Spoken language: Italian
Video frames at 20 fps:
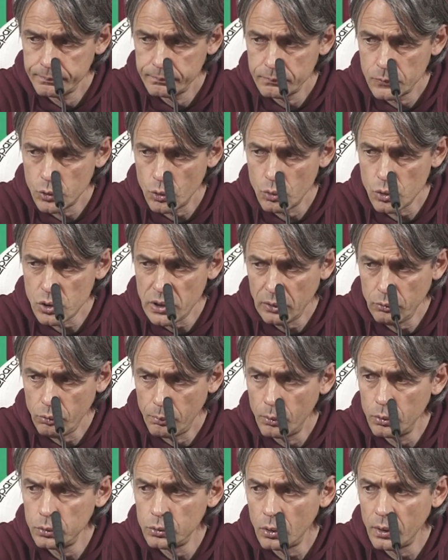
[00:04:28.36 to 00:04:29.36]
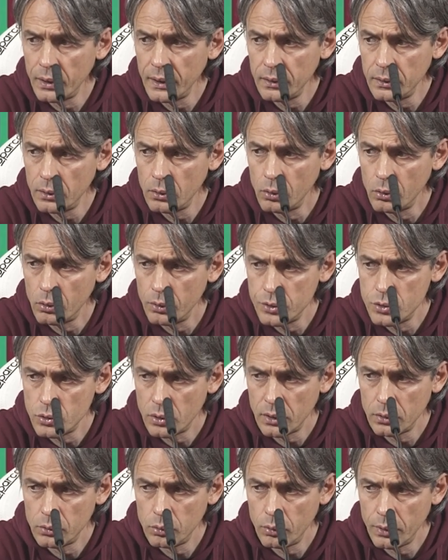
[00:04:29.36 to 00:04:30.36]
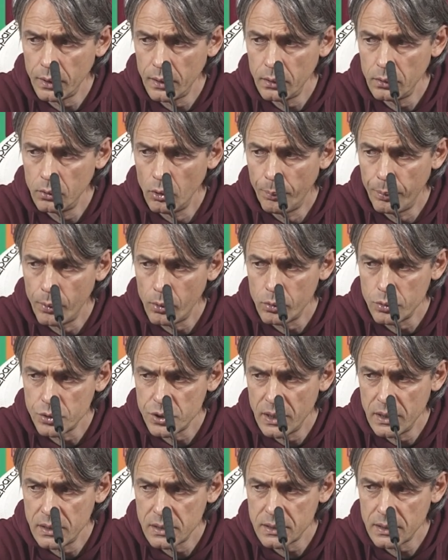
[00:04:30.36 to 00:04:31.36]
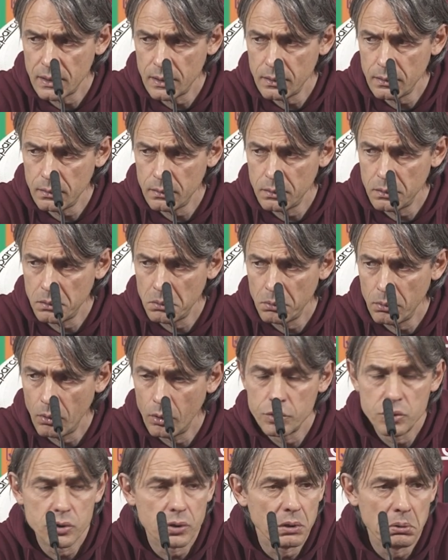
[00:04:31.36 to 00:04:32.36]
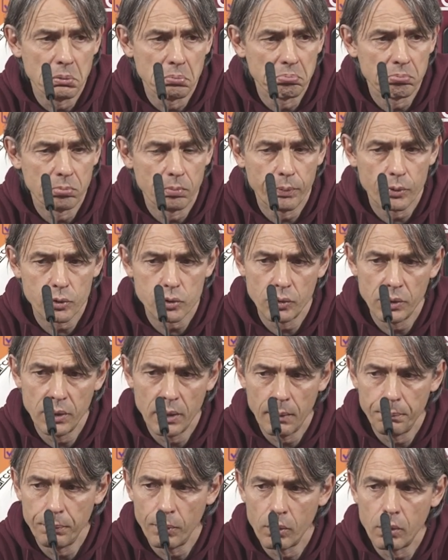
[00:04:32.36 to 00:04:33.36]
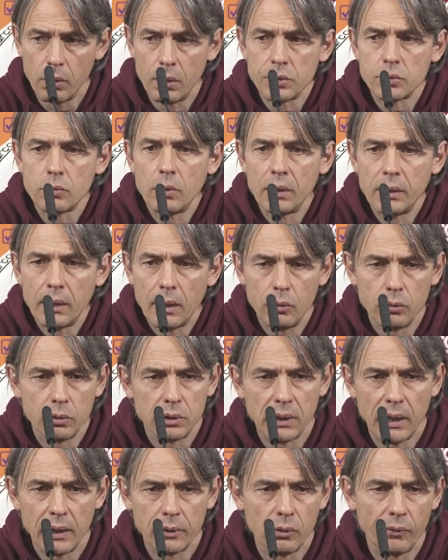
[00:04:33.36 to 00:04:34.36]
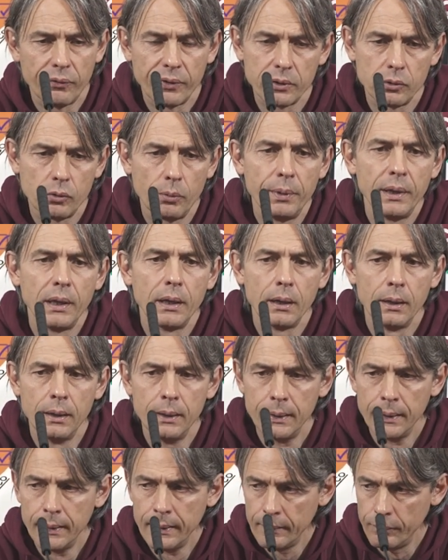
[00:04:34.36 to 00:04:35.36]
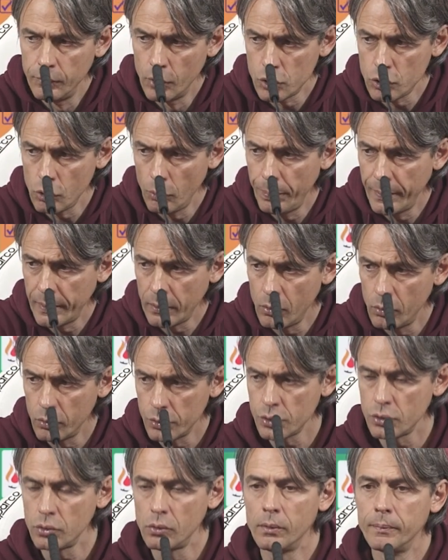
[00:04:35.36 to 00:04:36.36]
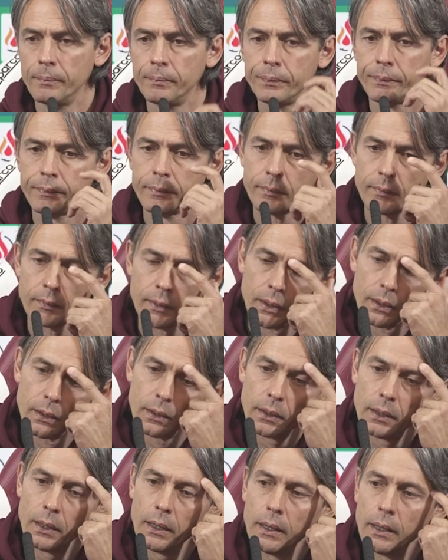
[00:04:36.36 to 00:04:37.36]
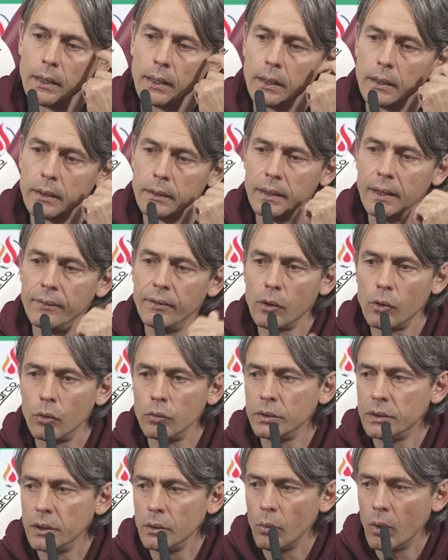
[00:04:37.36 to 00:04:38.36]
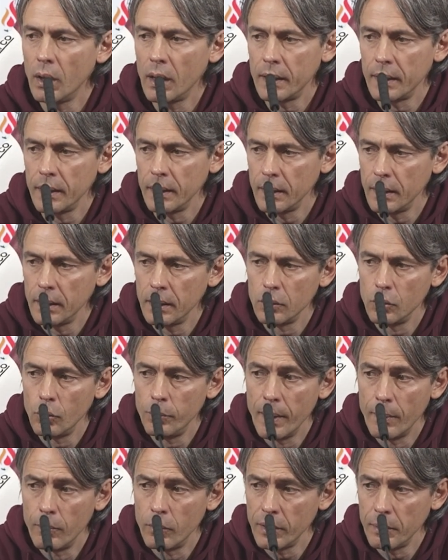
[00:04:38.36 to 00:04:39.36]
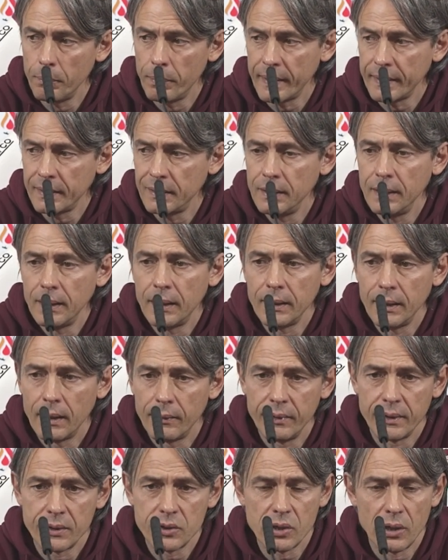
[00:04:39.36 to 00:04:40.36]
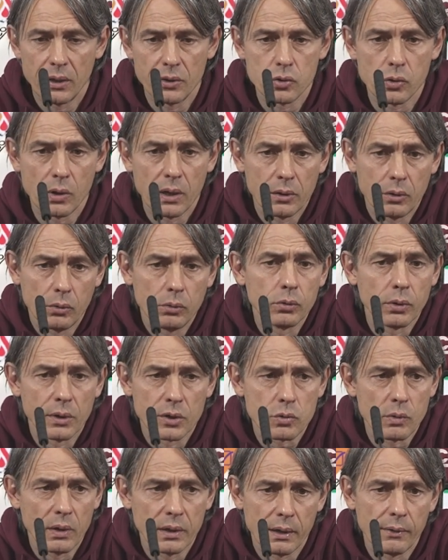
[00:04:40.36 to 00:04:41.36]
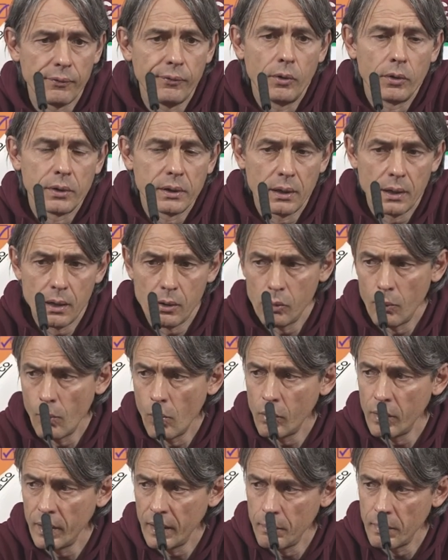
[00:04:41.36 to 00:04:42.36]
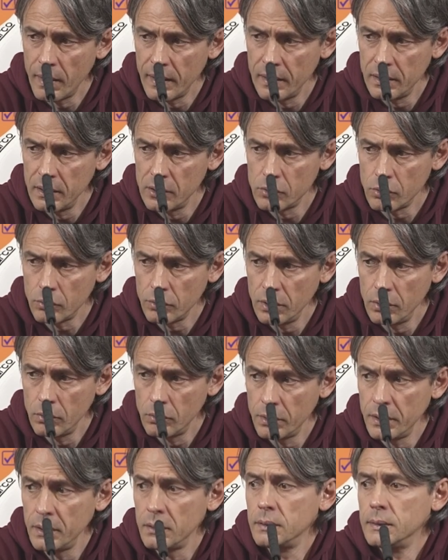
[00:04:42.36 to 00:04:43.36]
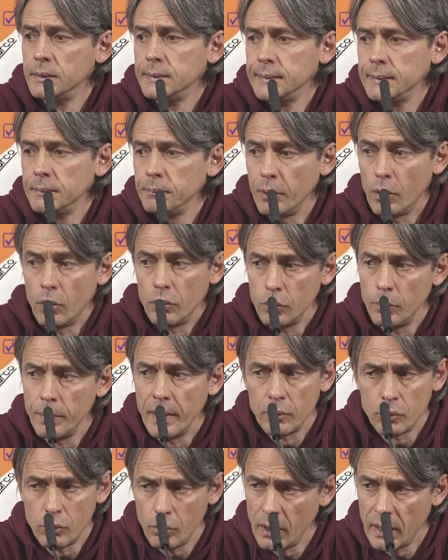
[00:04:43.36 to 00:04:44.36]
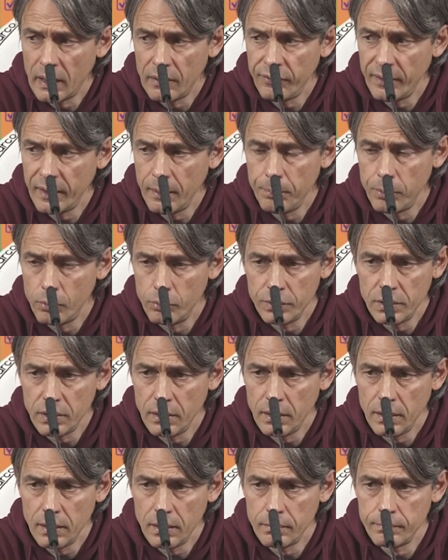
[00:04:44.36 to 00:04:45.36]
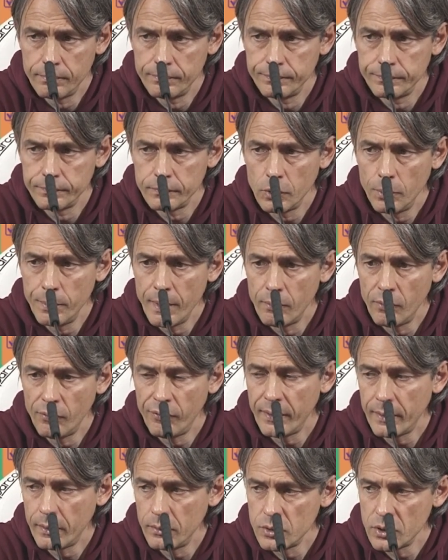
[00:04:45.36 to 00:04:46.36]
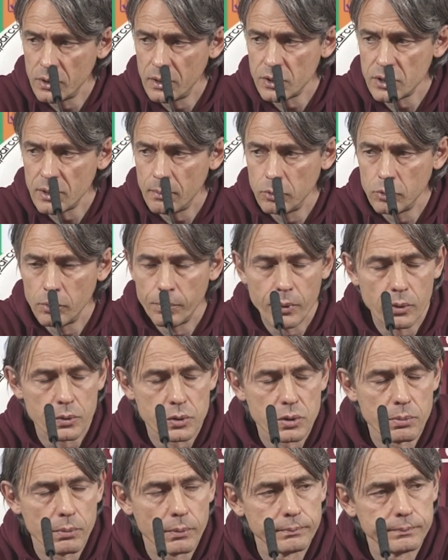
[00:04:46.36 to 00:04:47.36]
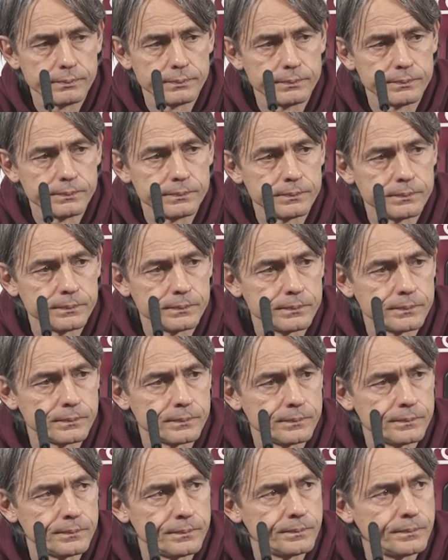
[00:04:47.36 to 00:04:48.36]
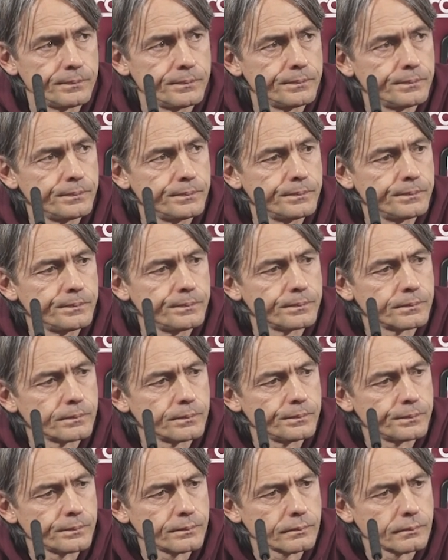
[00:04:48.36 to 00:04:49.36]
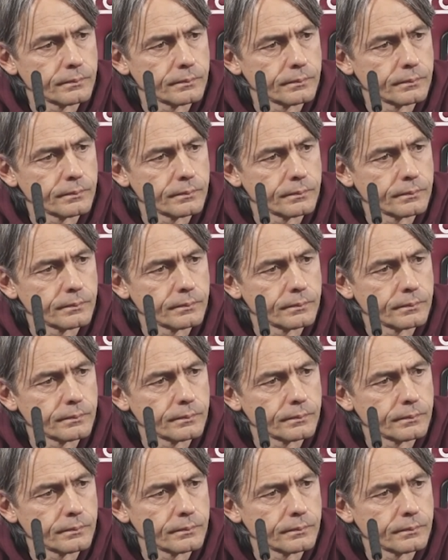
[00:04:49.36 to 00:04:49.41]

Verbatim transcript: sono stato molto critico con i giocatori dopo Cosenza, eh, oggi posso dire poco, la squadra ha lottato, ha fatto bene, il nostro percorso eh, deve continuare, dobbiamo ripartire da avercela giocata contro una squadra forte che comunque rimane dietro di noi, però dobbiamo tornare a fare punti e dobbiamo farlo già da sabato prossimo. Giorgio Rovere, Piana TV.